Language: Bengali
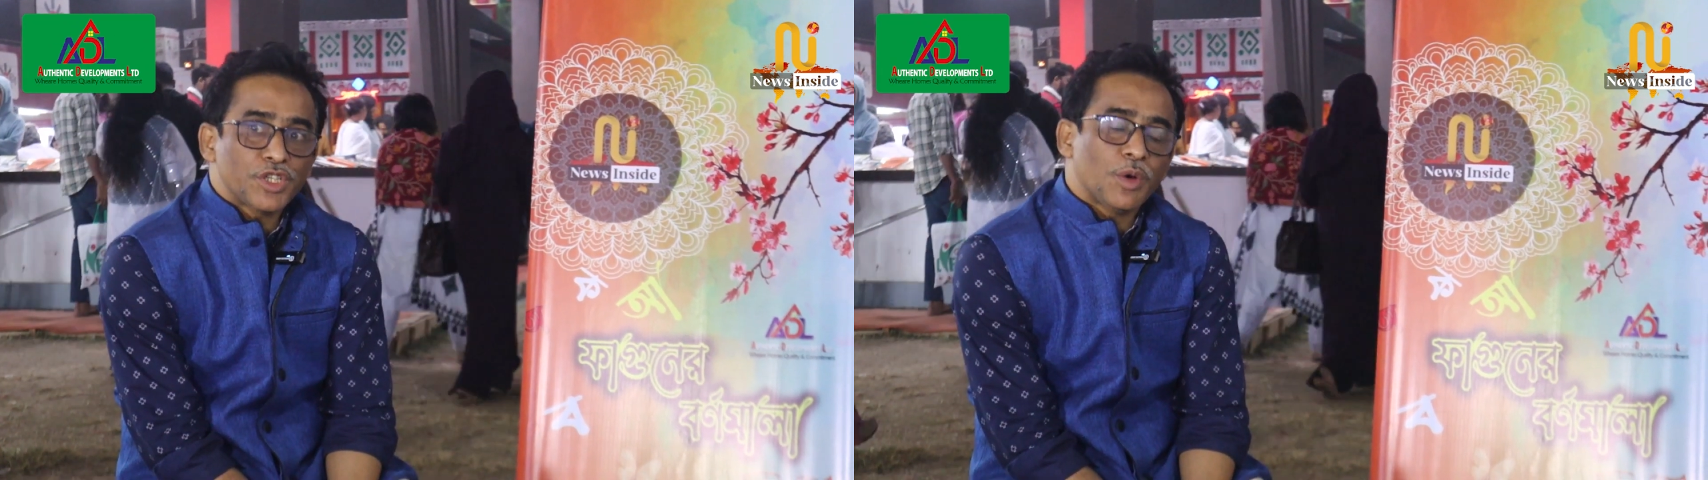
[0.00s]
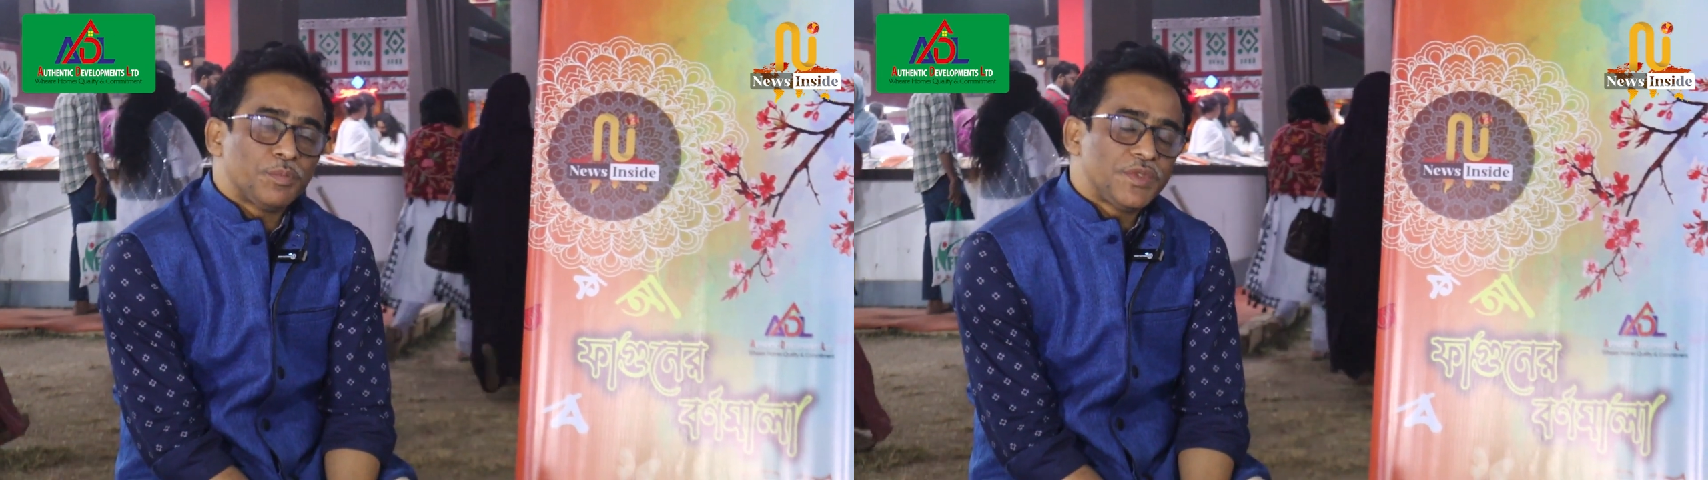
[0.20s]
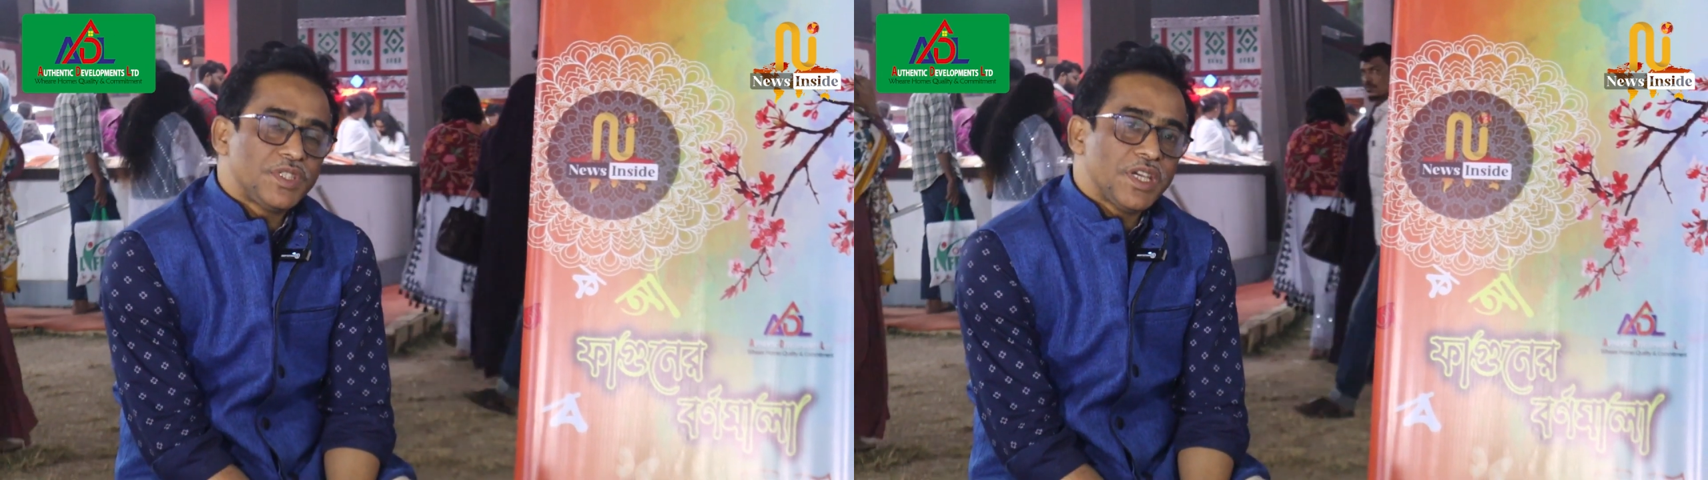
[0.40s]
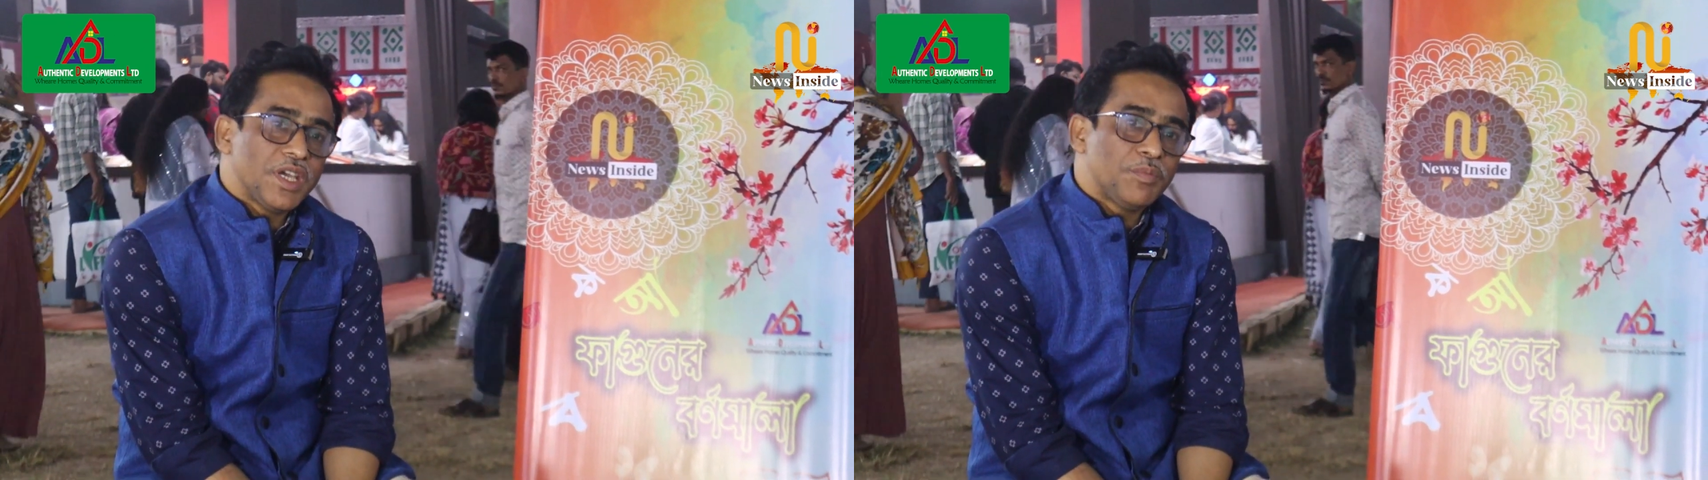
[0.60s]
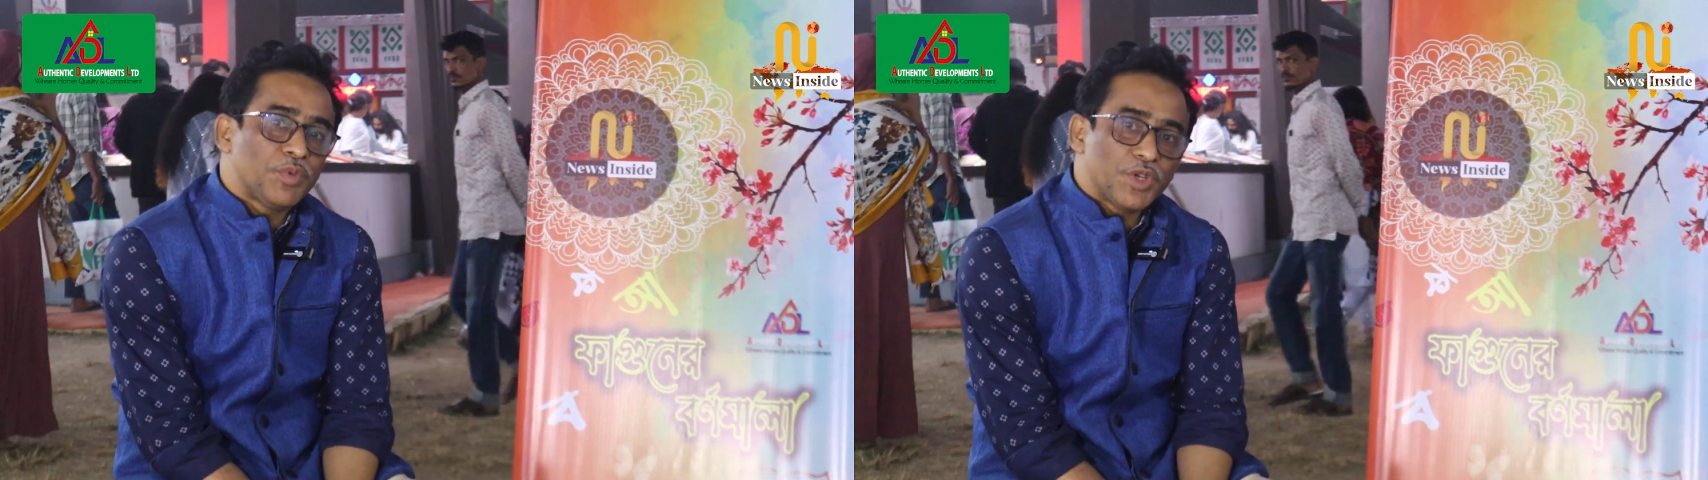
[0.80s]
সবচেয়ে
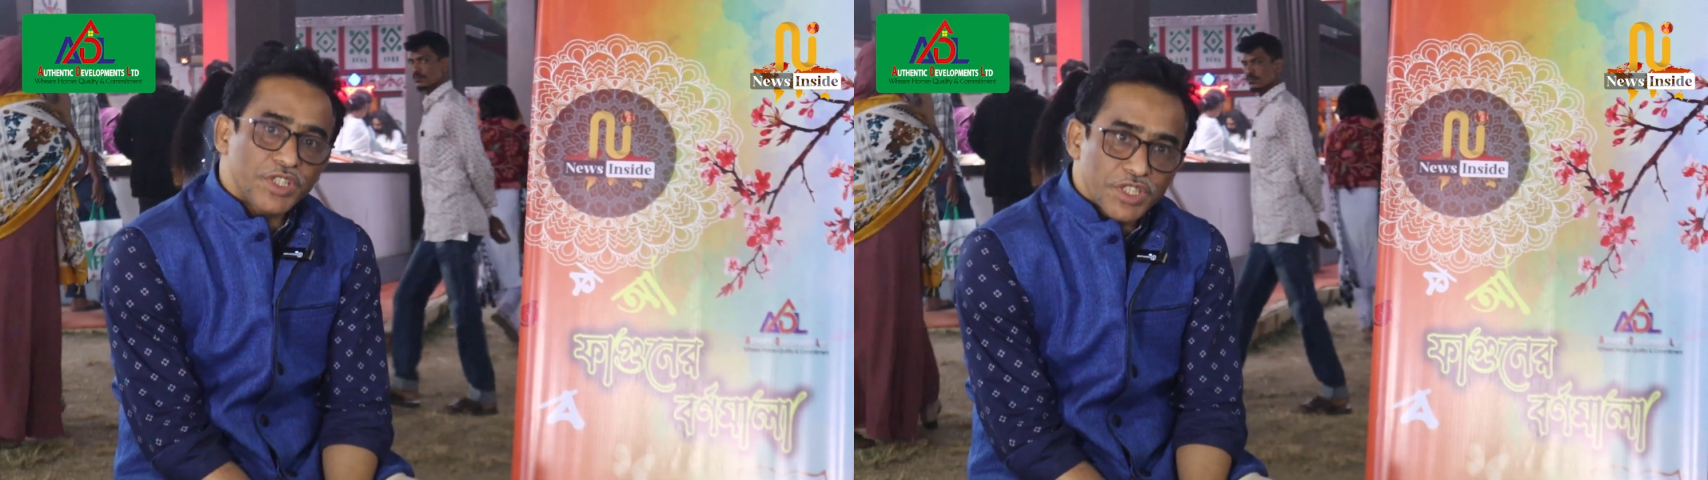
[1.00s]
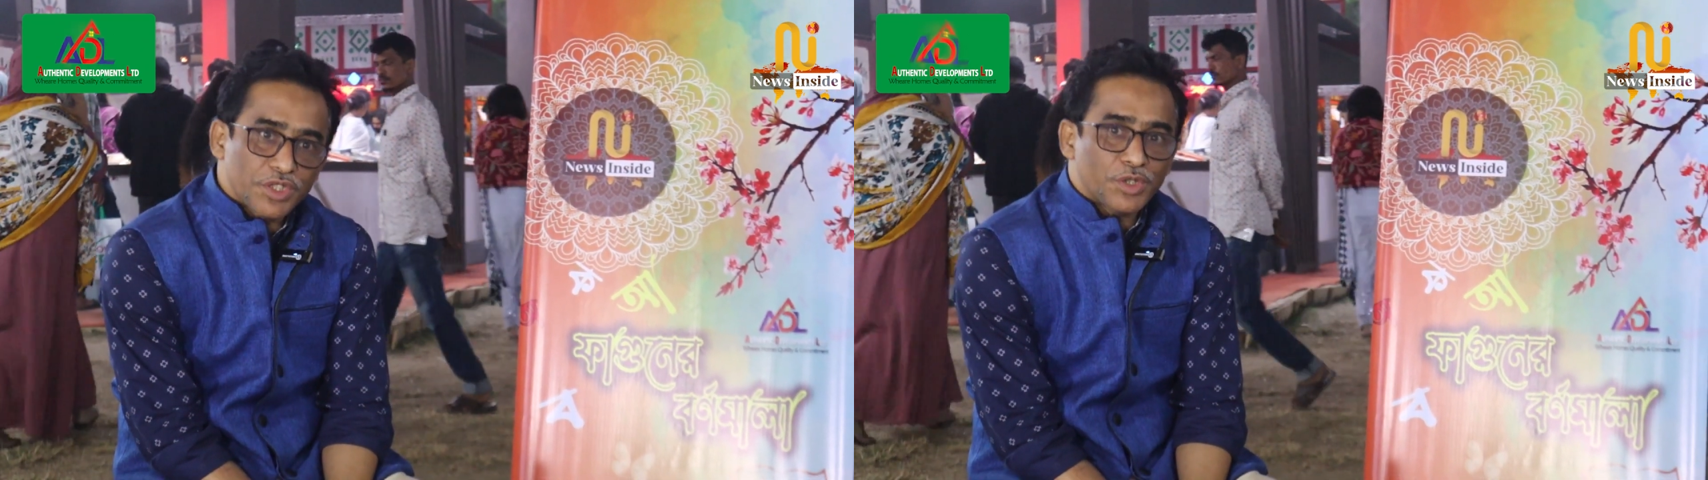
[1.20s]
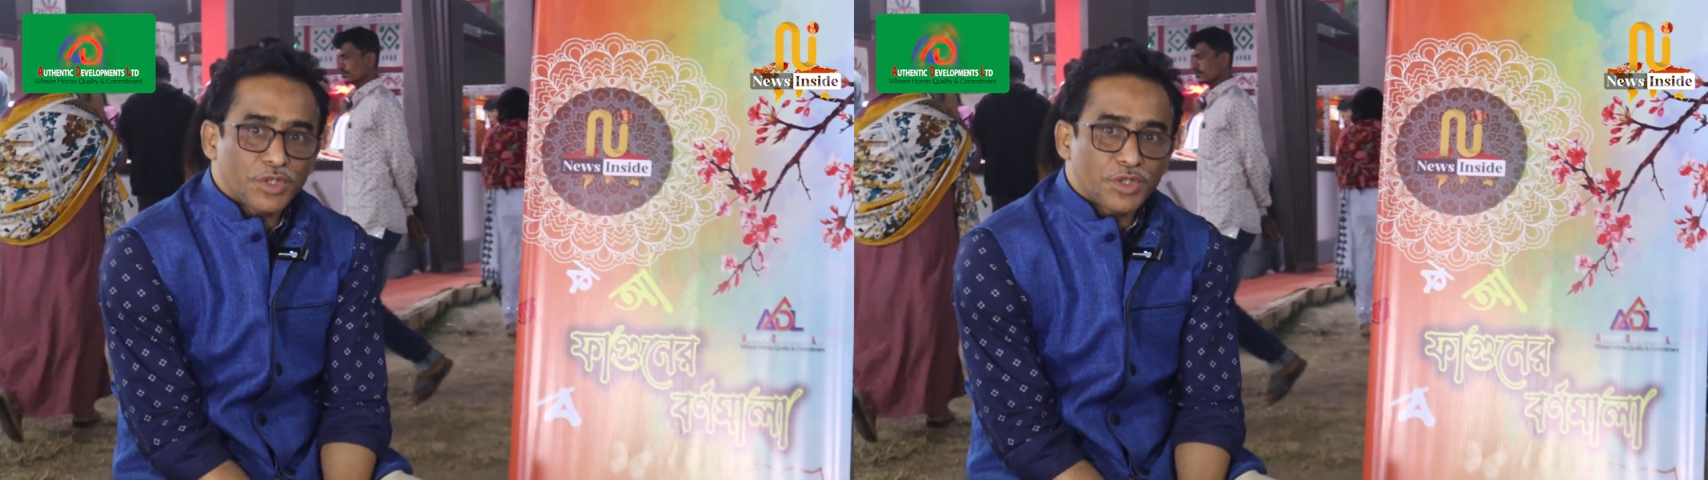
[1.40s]
পরিচিত